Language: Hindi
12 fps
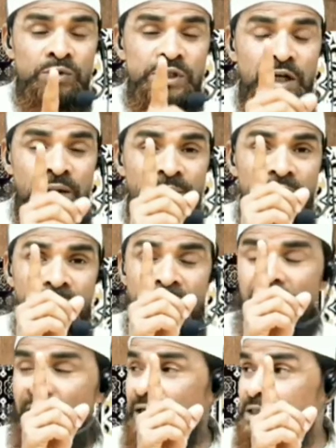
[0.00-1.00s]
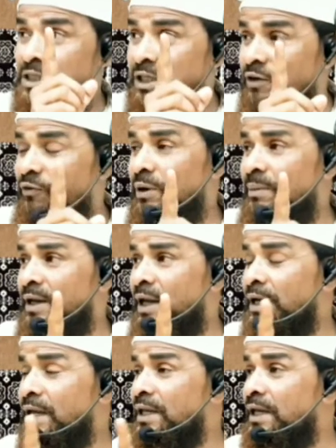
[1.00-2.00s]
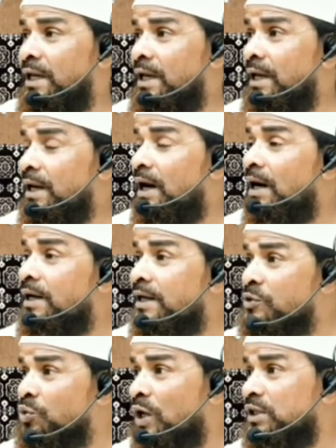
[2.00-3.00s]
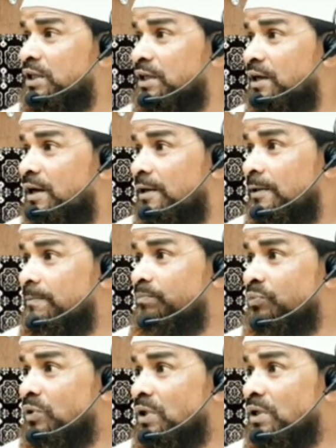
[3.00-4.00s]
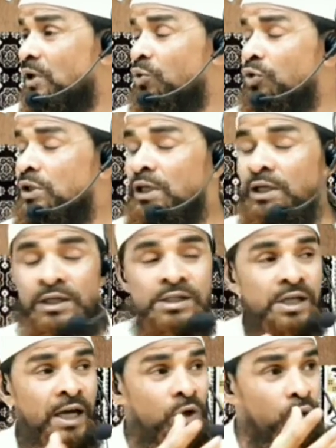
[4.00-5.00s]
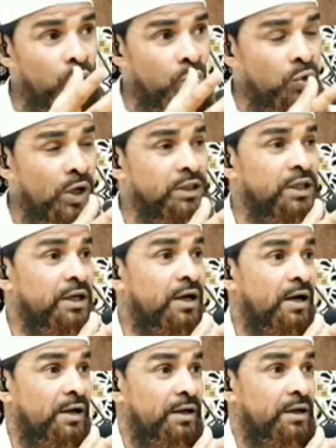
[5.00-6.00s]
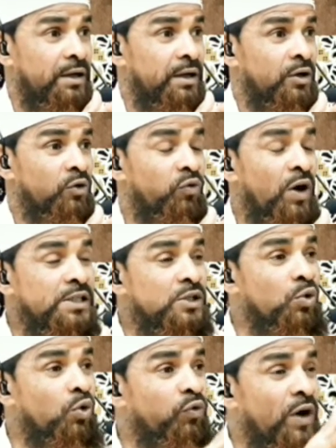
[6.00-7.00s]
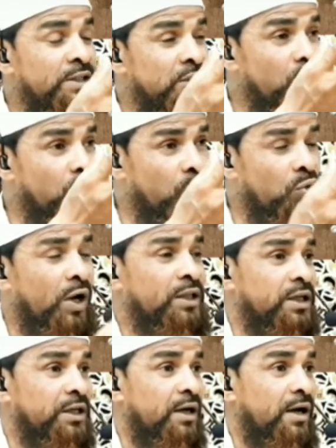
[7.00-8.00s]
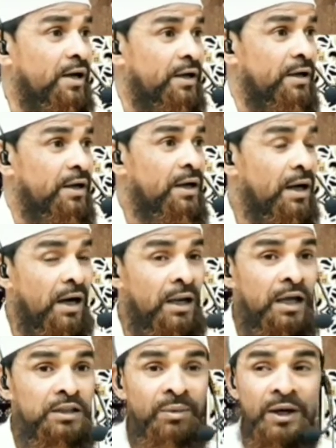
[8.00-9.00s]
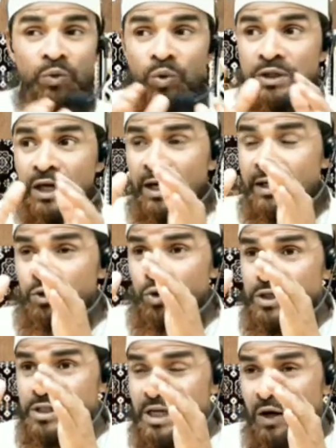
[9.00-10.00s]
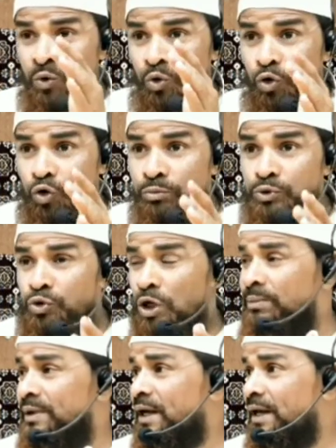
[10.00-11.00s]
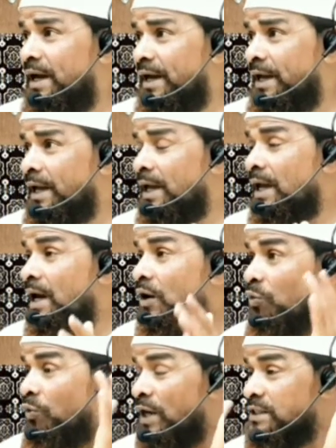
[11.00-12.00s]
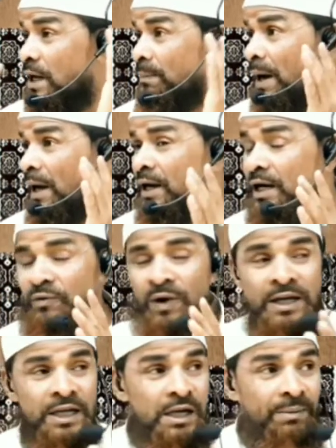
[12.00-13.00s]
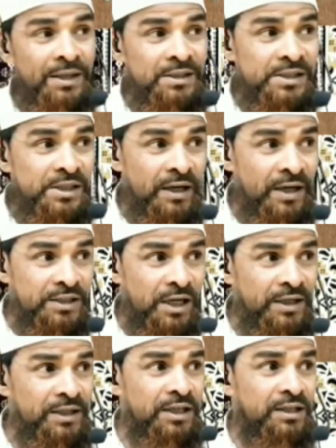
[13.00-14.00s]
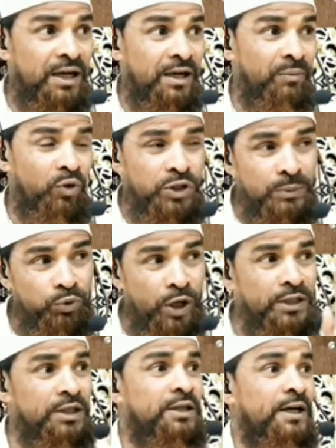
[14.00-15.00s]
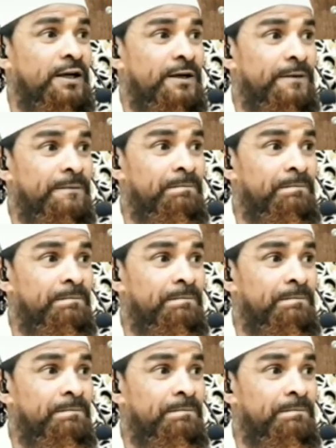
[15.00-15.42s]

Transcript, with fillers: अलैहि वसल्लम ने मना इसलिए फरमाया कि ये अंग्रेज़ों का तरीक़ा है यहूदी ईसाई लोगों का तरीक़ा है फासिक व फाजिर लोगों का तरीक़ा है अल्लाह तबारक व ने जो इंसानों को खूबसूरत बनाया है वैसा बाल कटवाने के बाद इंसान अच्छा नहीं दिखता है बहुत ही बुरा दिखता है